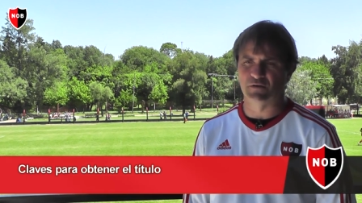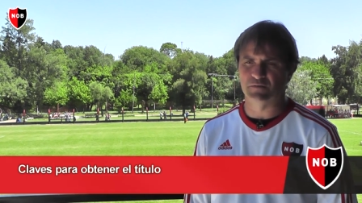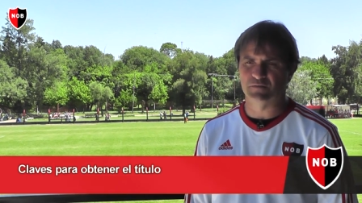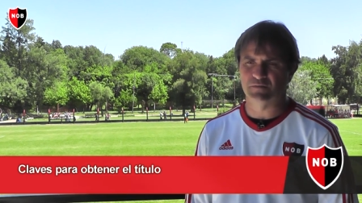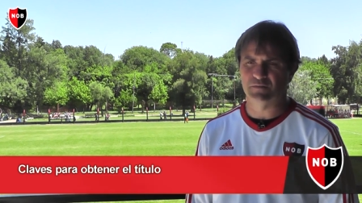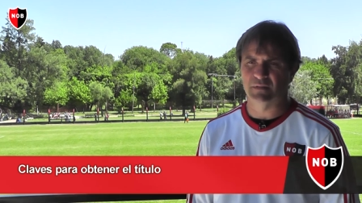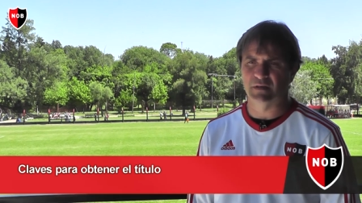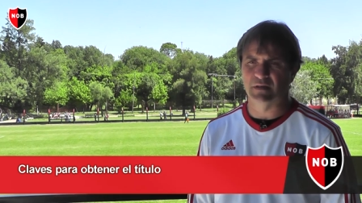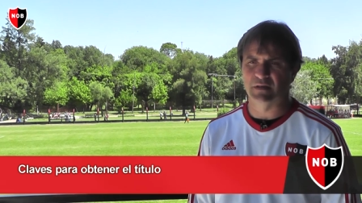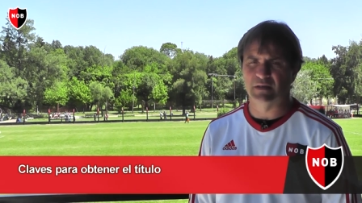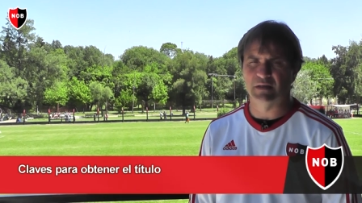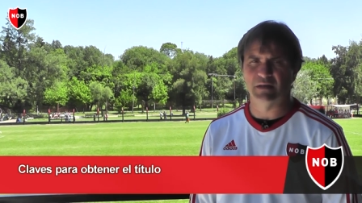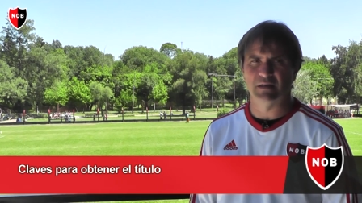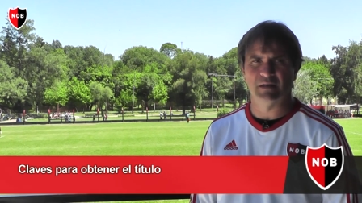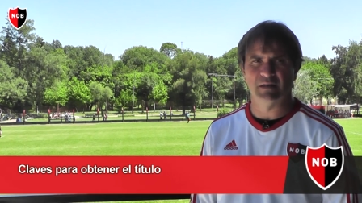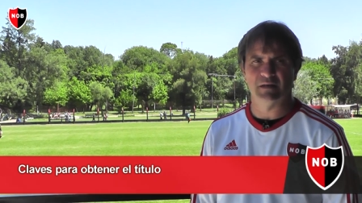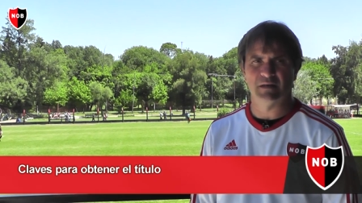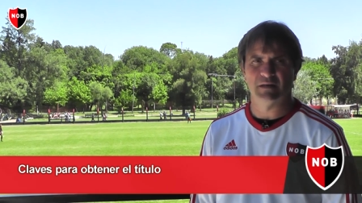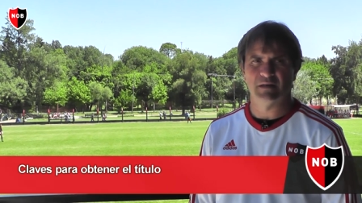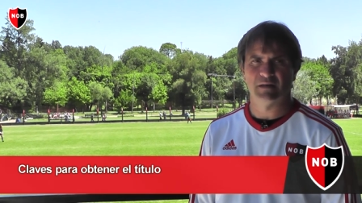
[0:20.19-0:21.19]

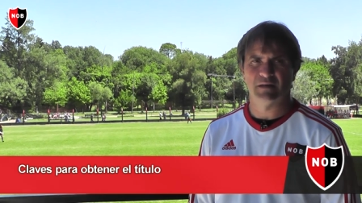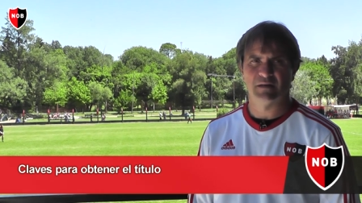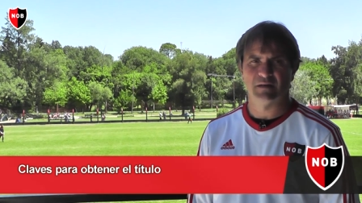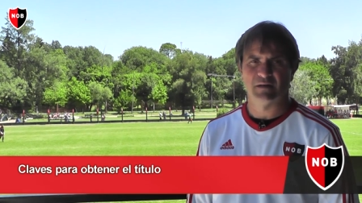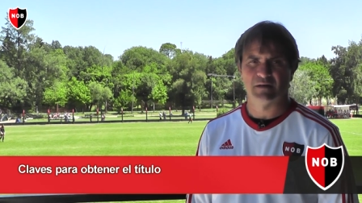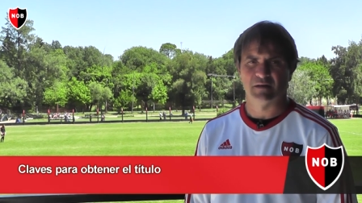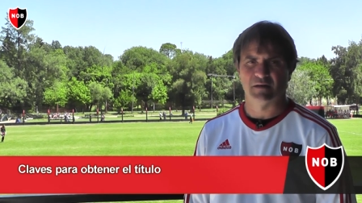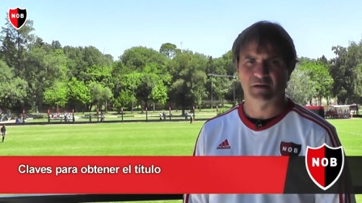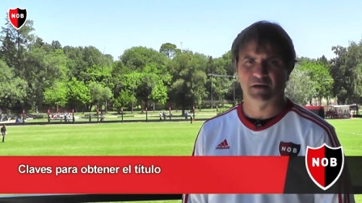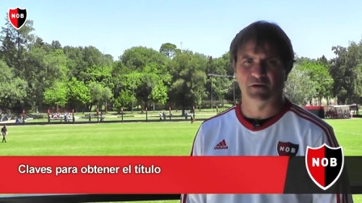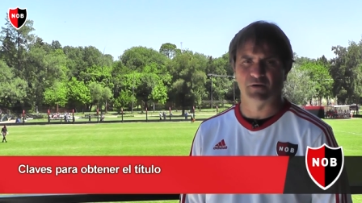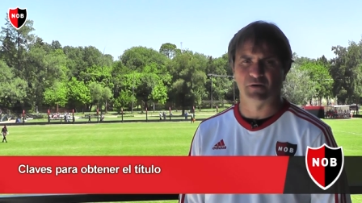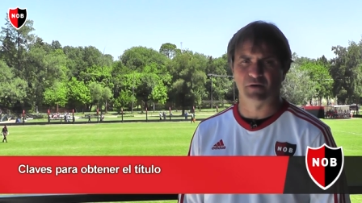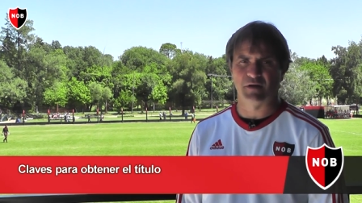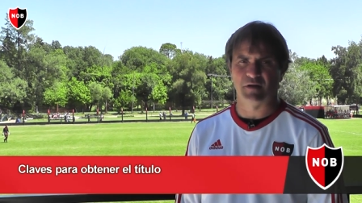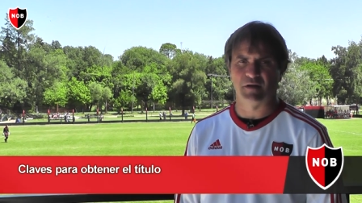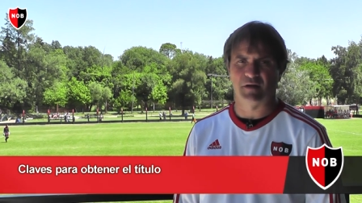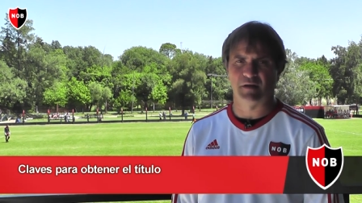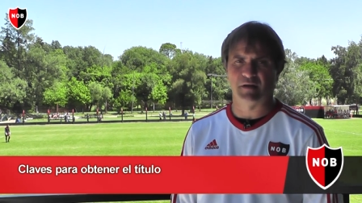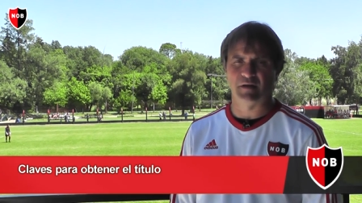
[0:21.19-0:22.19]
Eh, creo
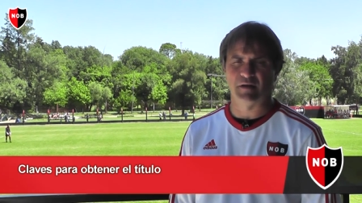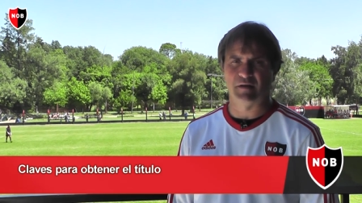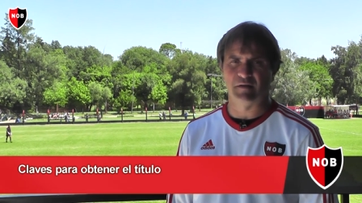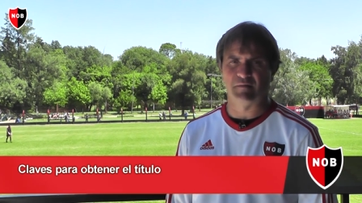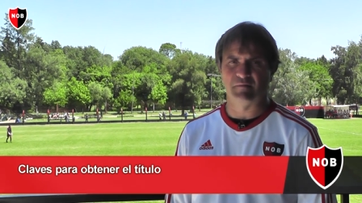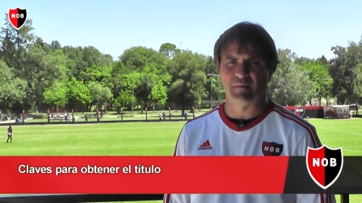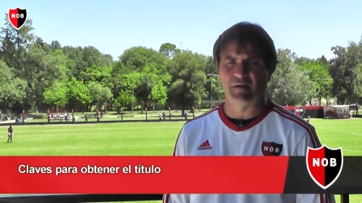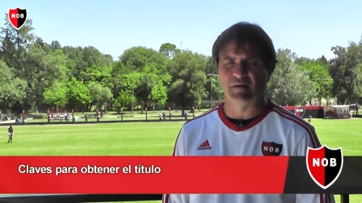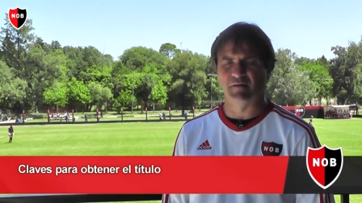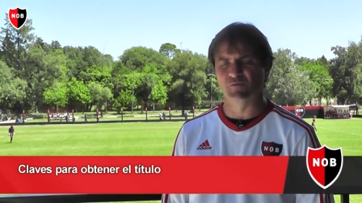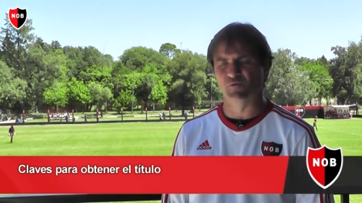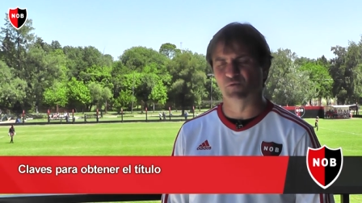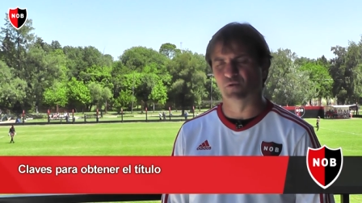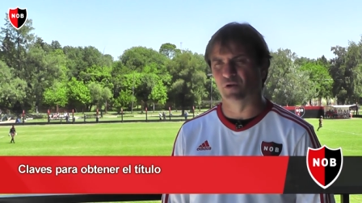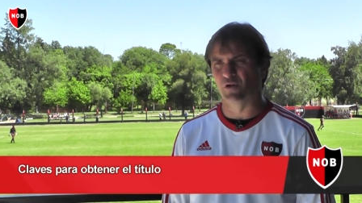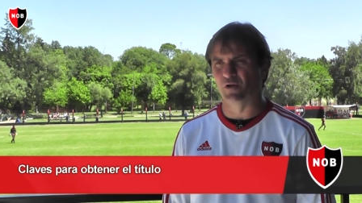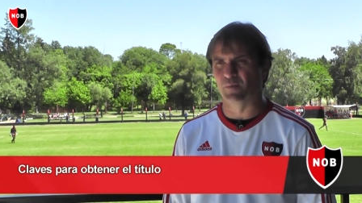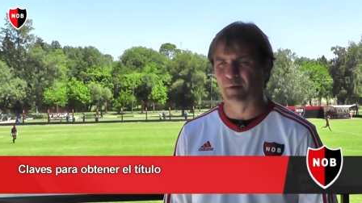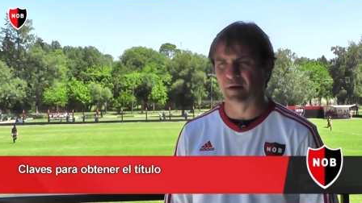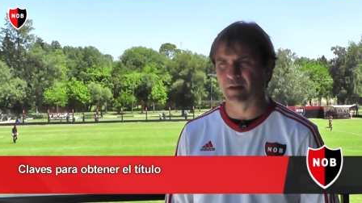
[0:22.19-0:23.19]
que en uno
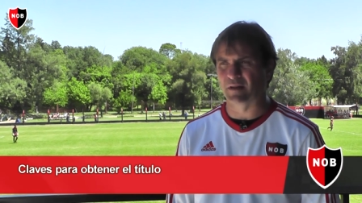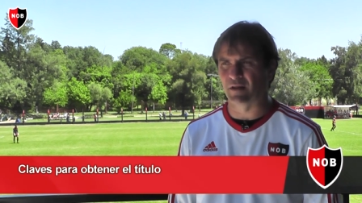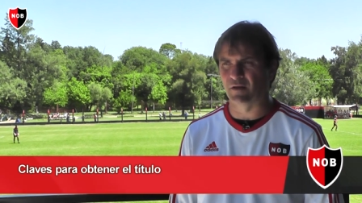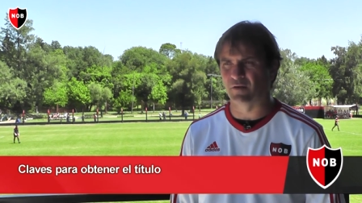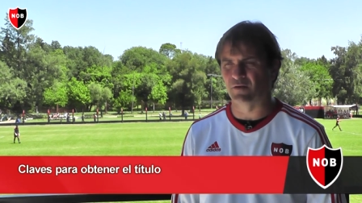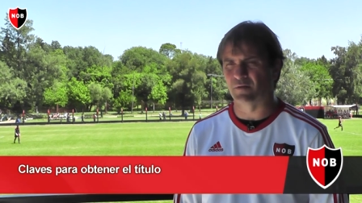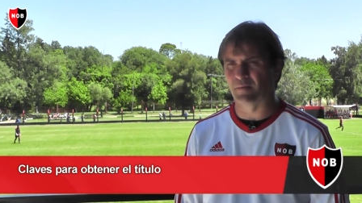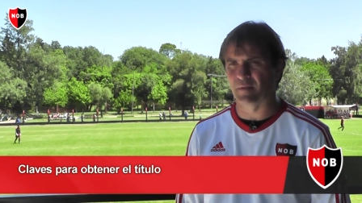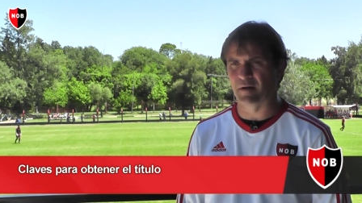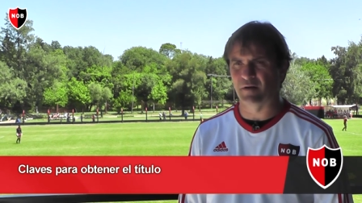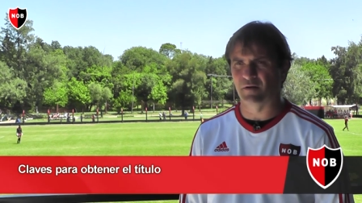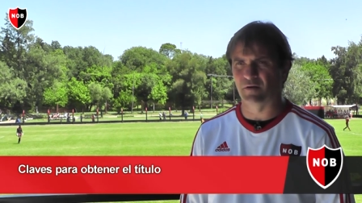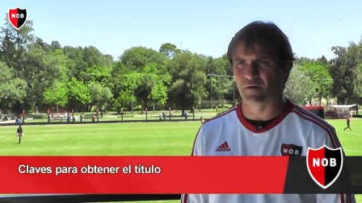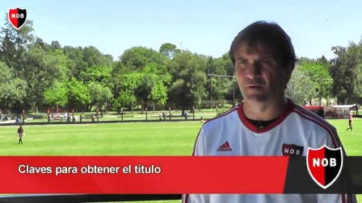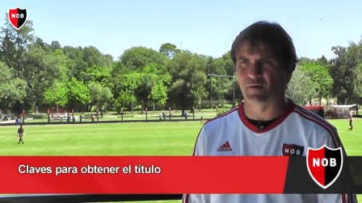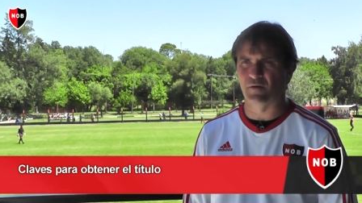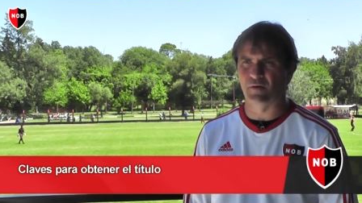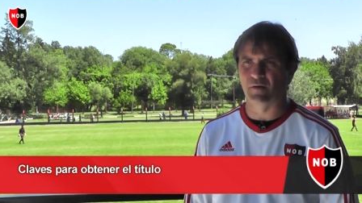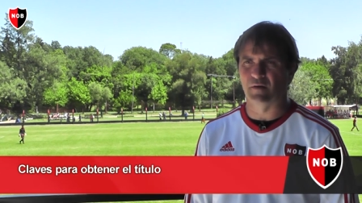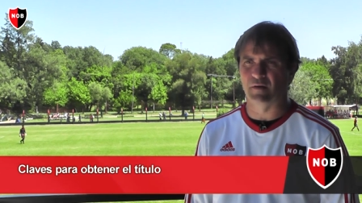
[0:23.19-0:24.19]
o dos partidos nomás
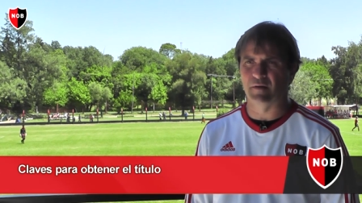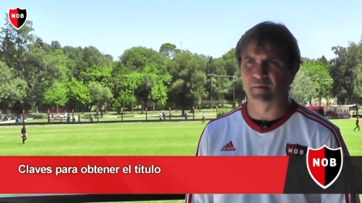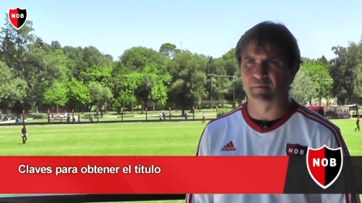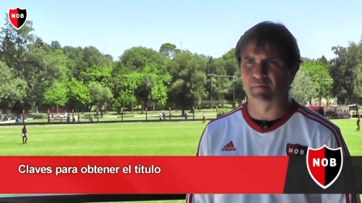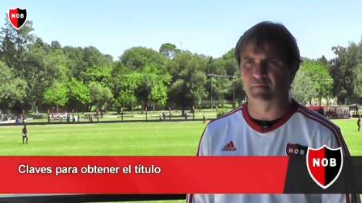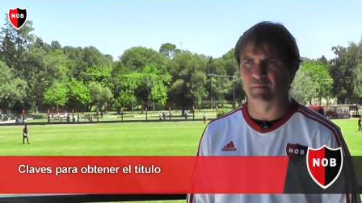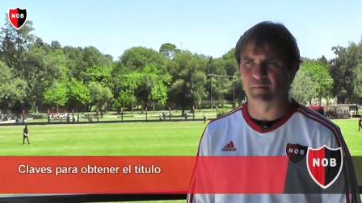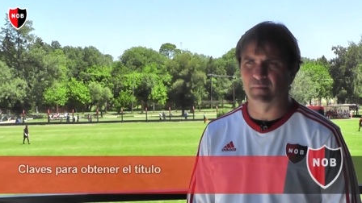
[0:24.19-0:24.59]
no eh,